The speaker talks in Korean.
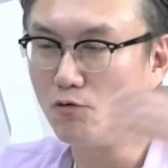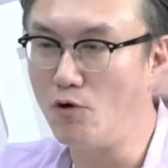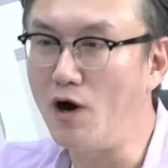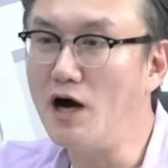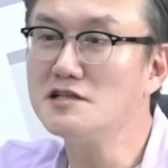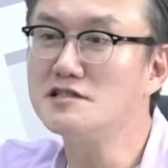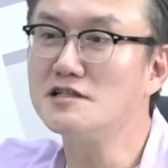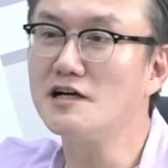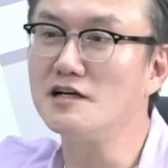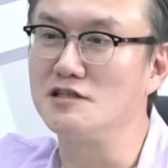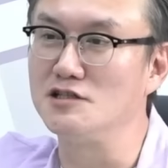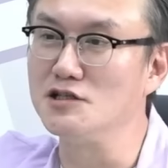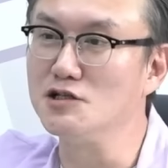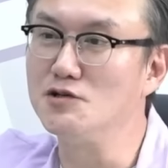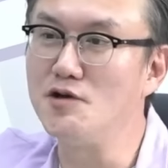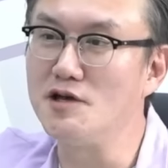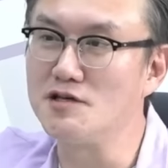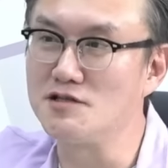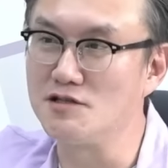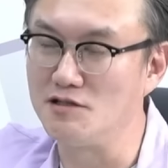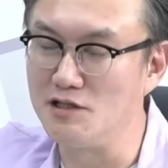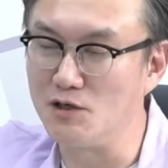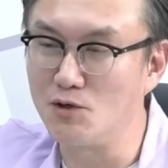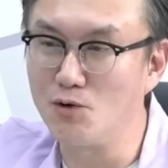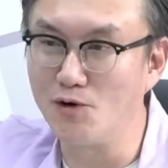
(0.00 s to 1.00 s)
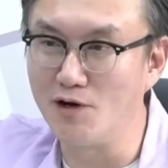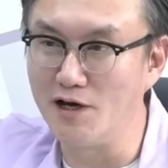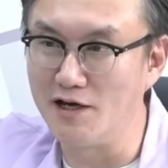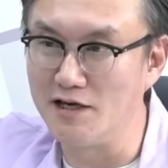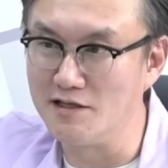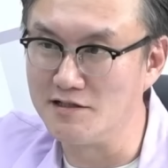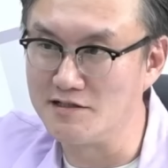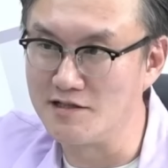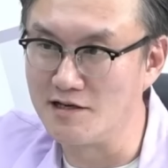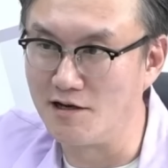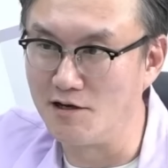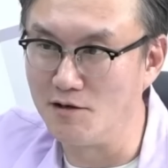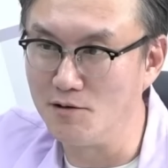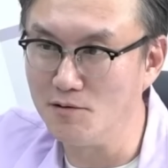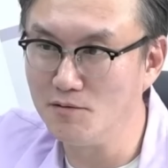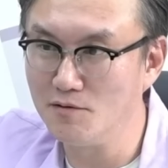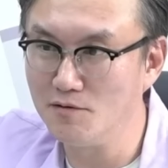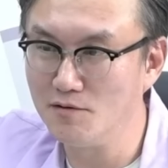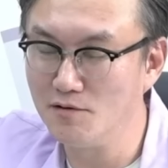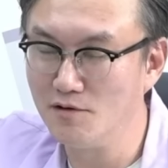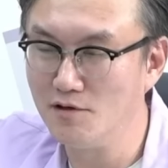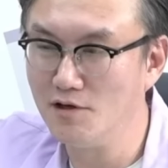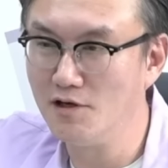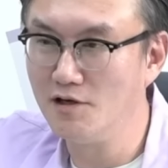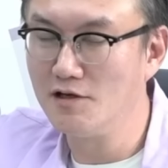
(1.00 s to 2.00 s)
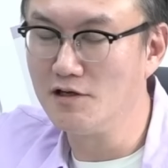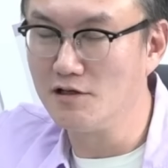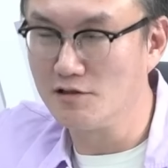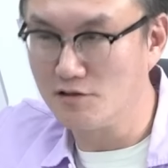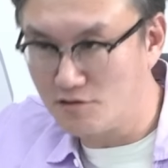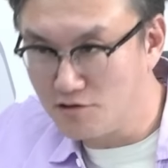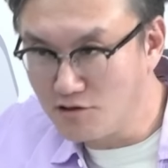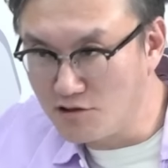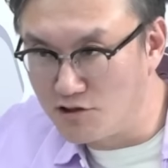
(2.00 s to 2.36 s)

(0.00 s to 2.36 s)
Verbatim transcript: 황제가 즉위했어요 니콜라이 2세가요. 어. 음.